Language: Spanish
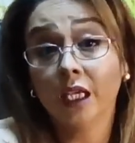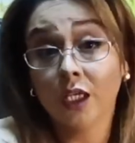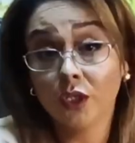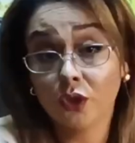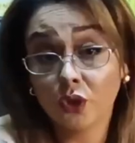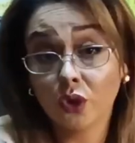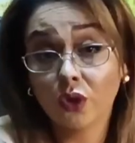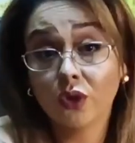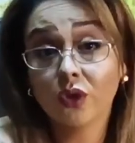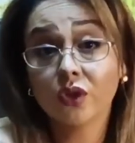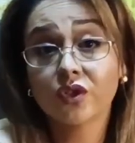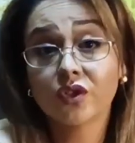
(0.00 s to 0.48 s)

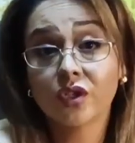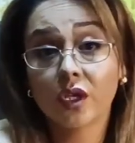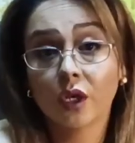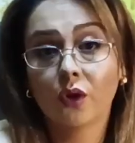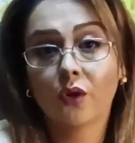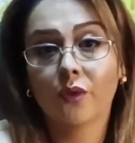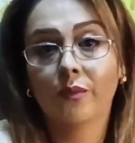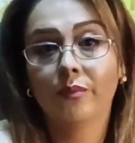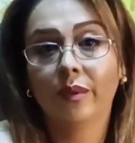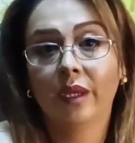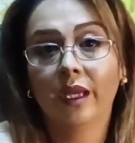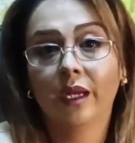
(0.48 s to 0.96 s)
y todo
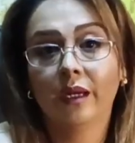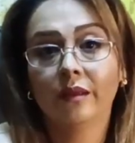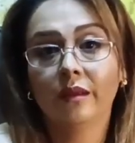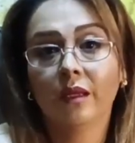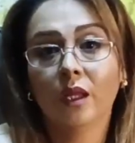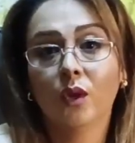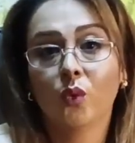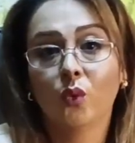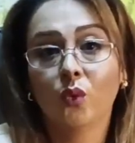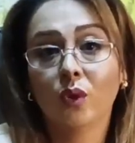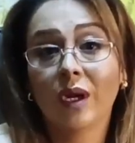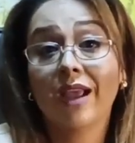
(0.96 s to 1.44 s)
se
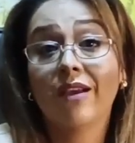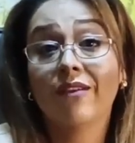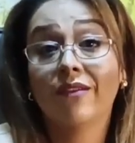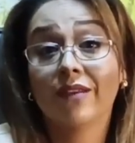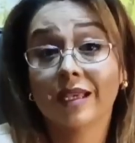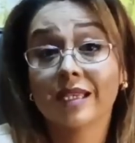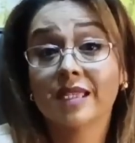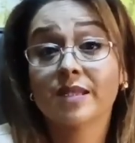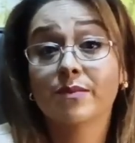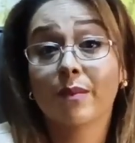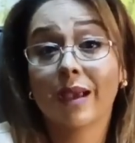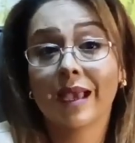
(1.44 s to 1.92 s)
convierte una
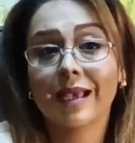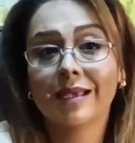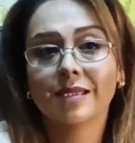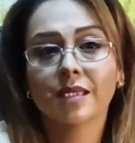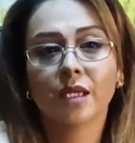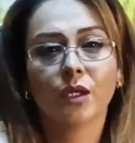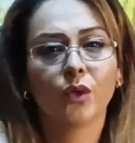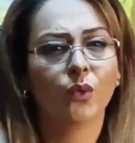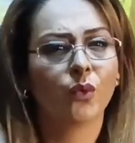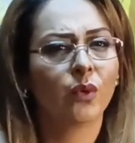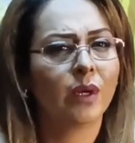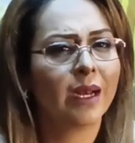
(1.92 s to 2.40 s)
vez
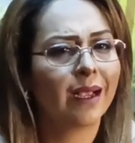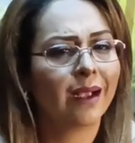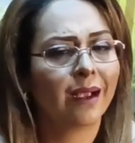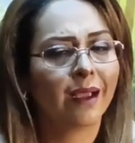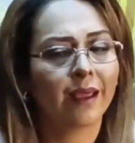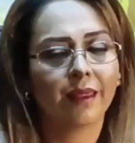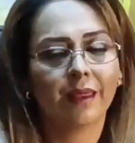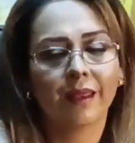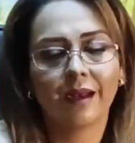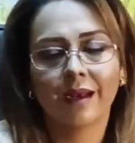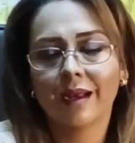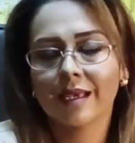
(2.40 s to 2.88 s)
más en
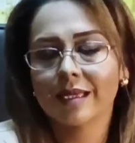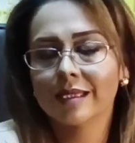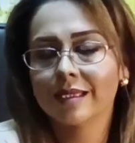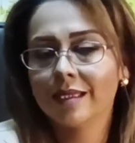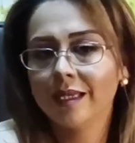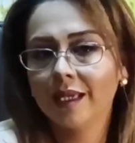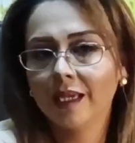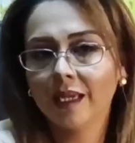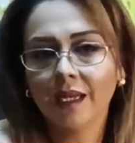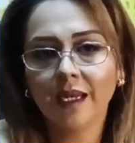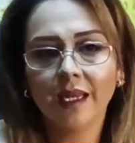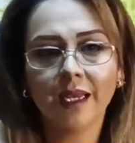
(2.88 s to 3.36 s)
una cadena
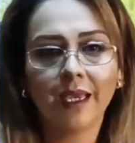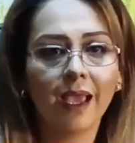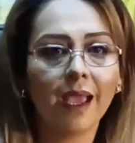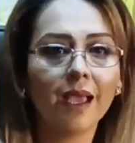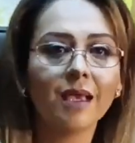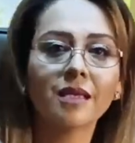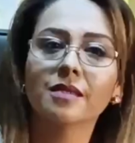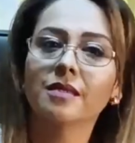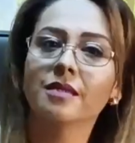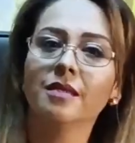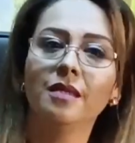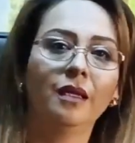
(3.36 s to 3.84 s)

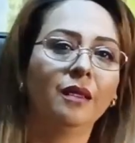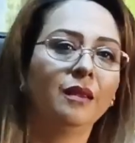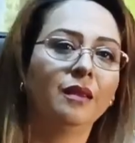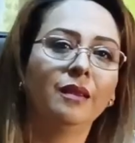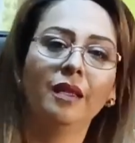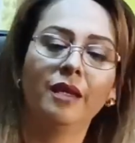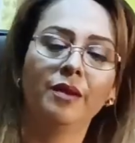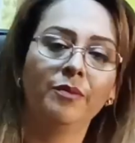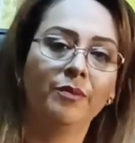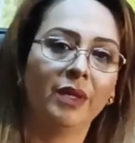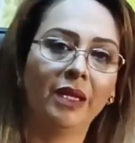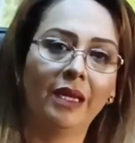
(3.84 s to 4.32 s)
cíclica
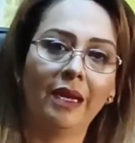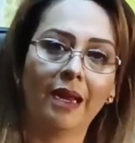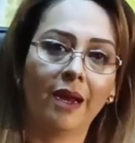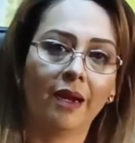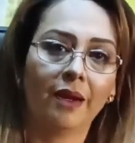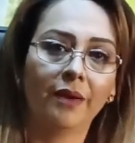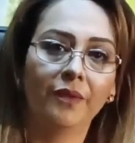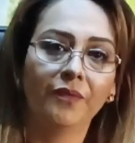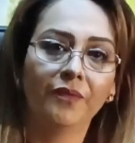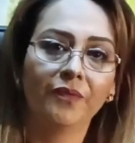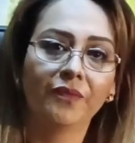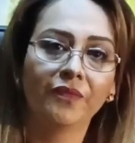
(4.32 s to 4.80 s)
sin
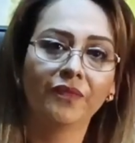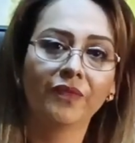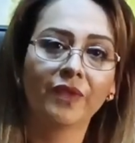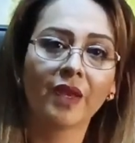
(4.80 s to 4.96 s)
terminar.